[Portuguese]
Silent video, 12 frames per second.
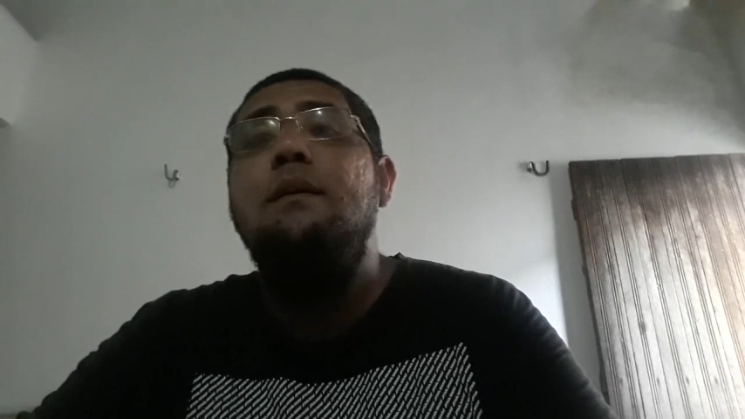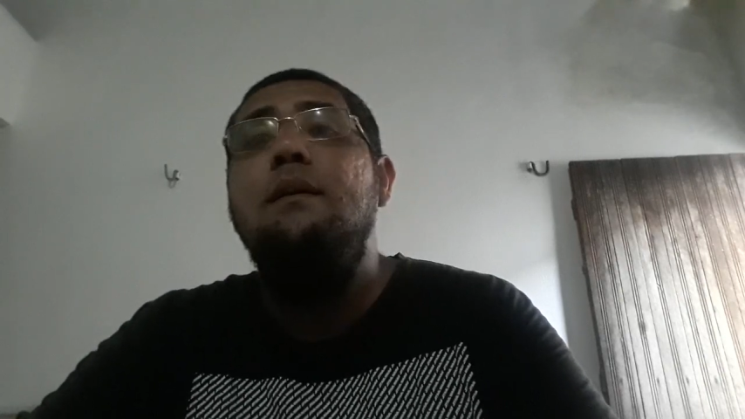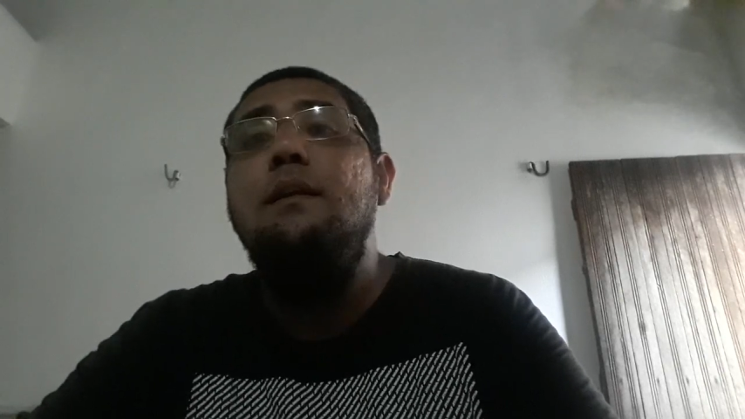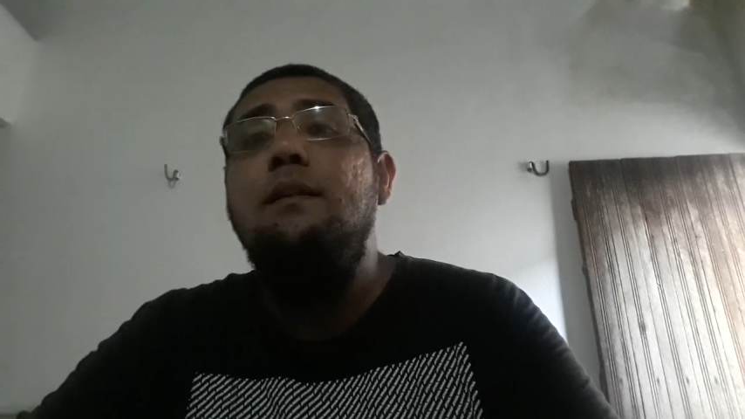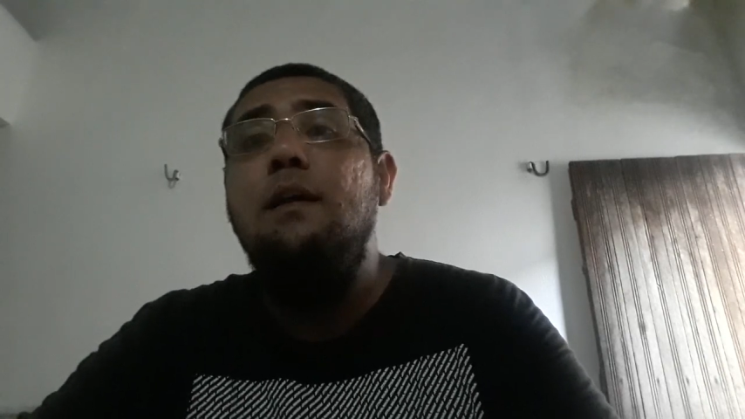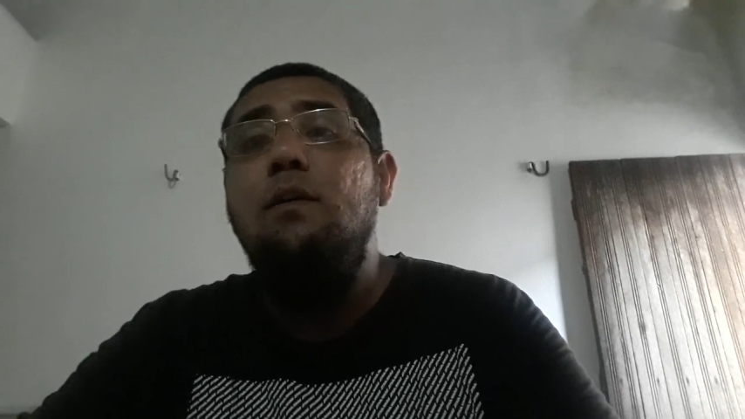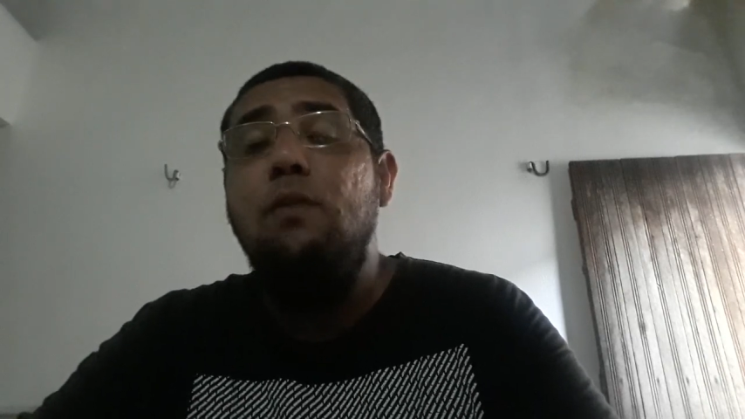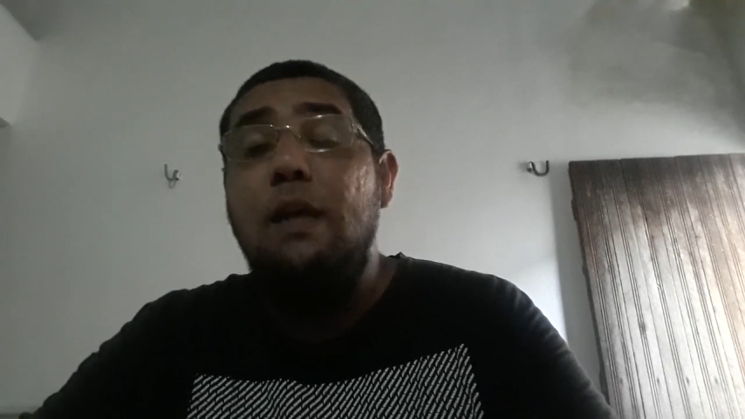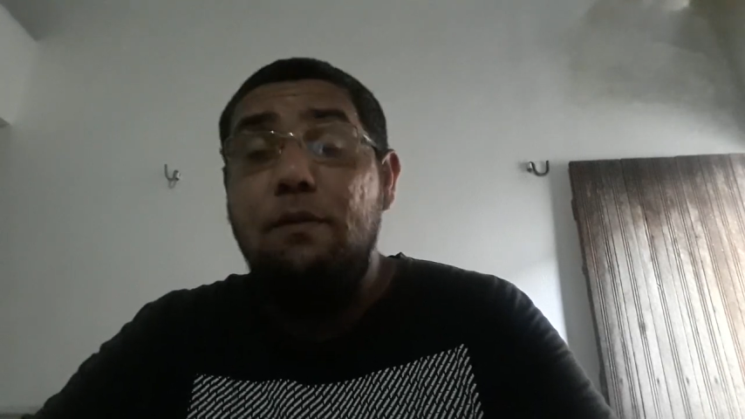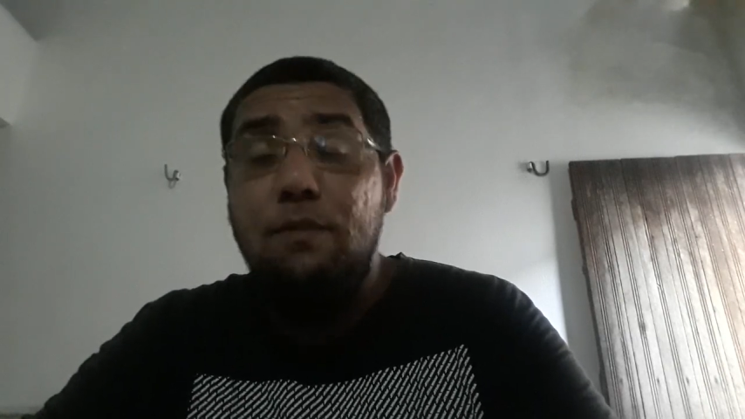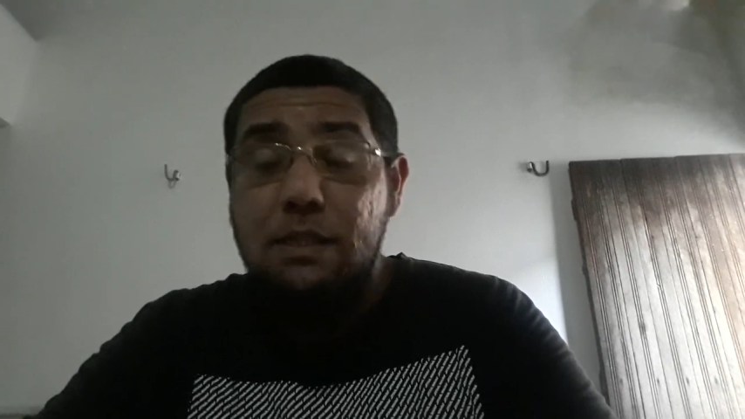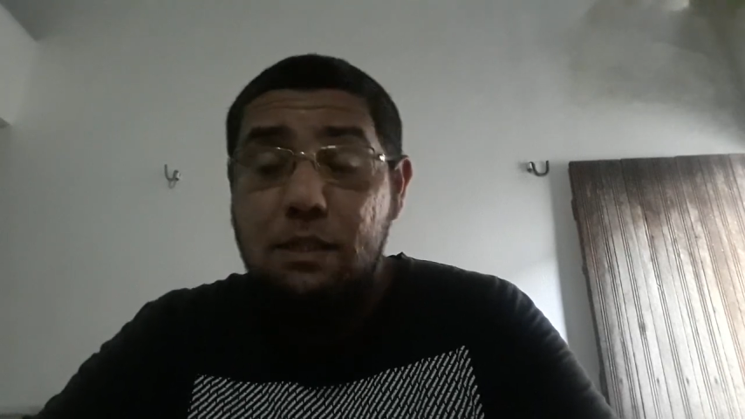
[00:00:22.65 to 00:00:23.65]
Então, eu
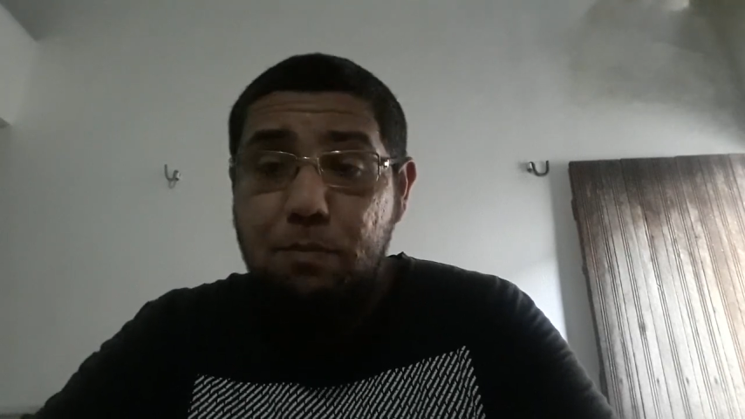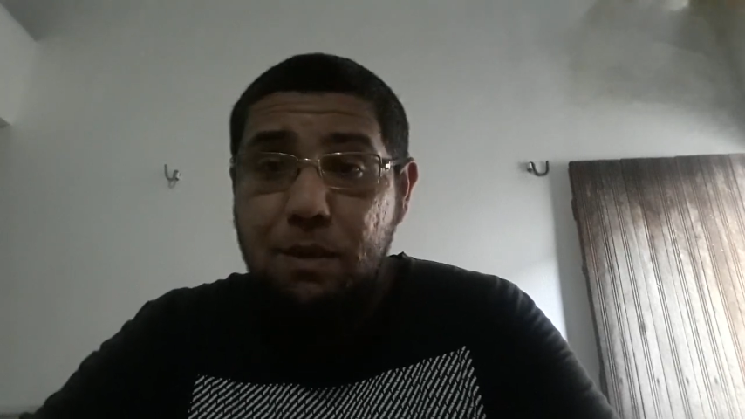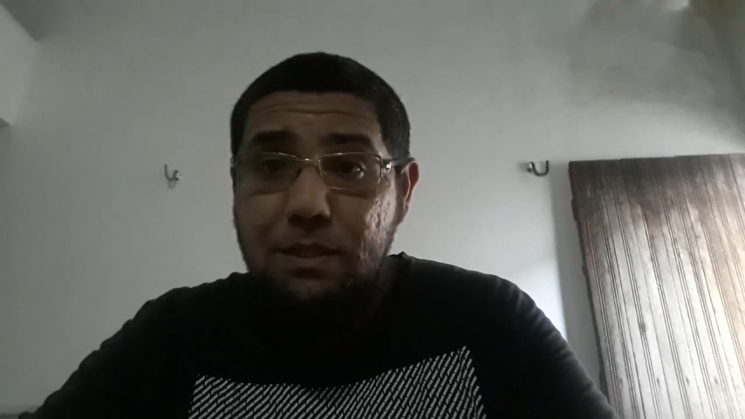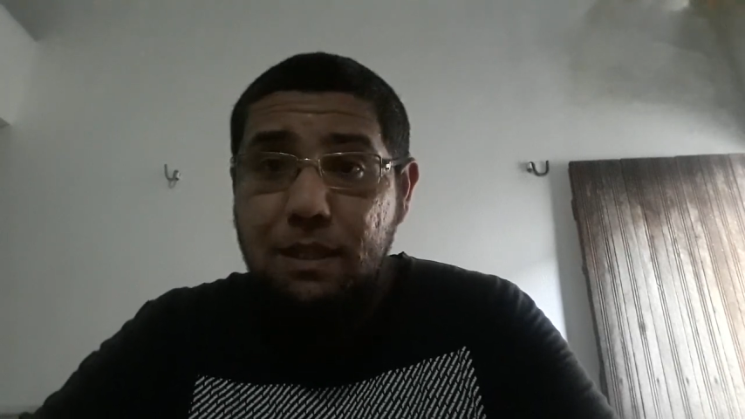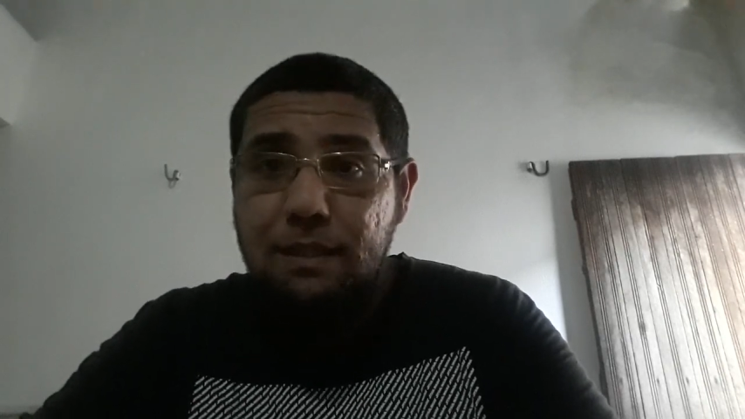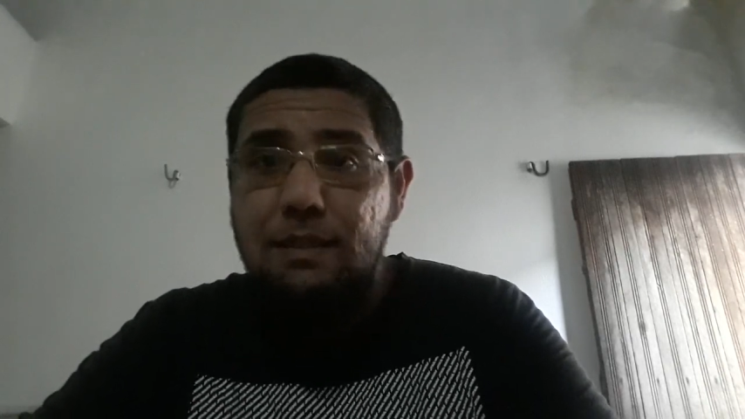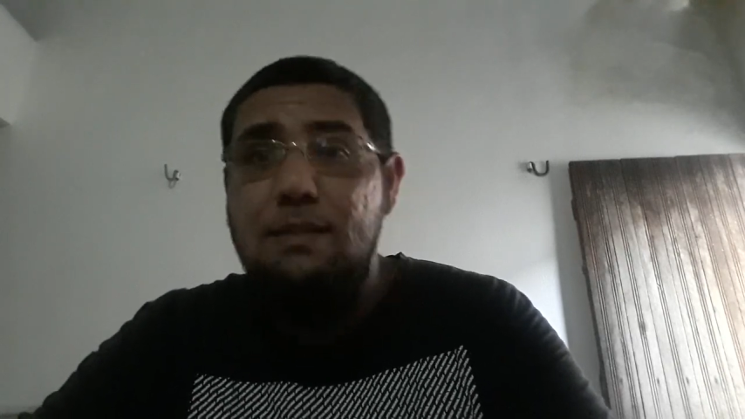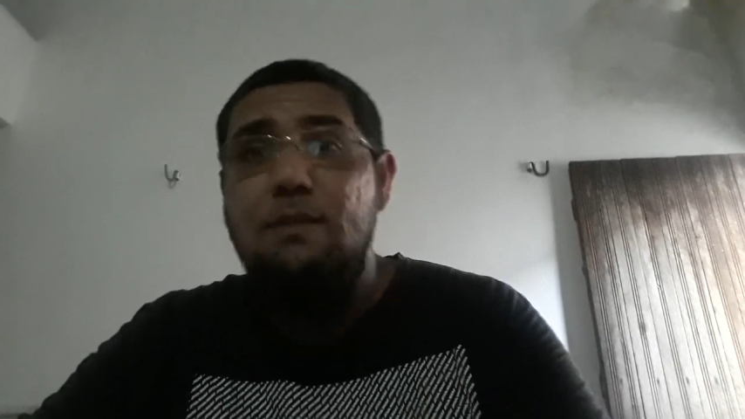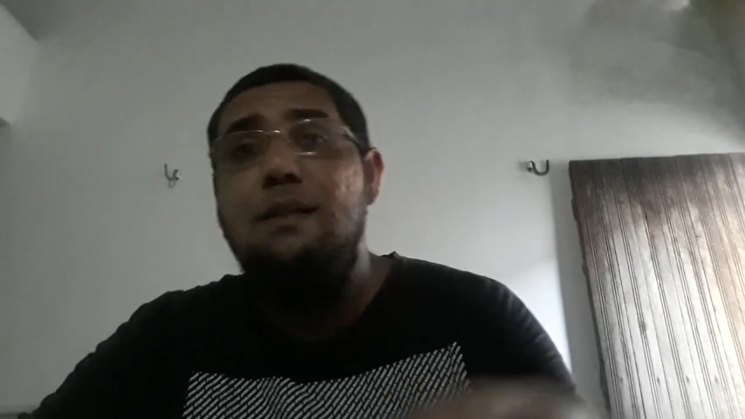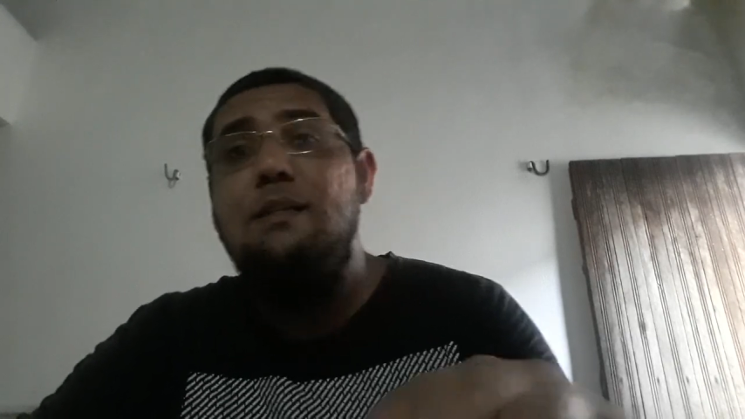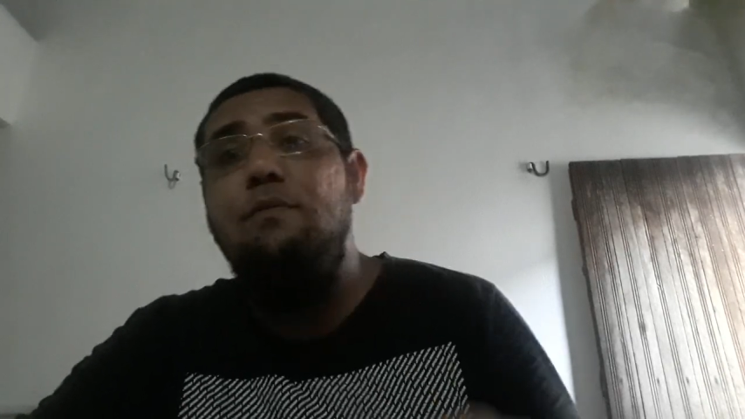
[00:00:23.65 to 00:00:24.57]
quero que vocês prestem atenção nas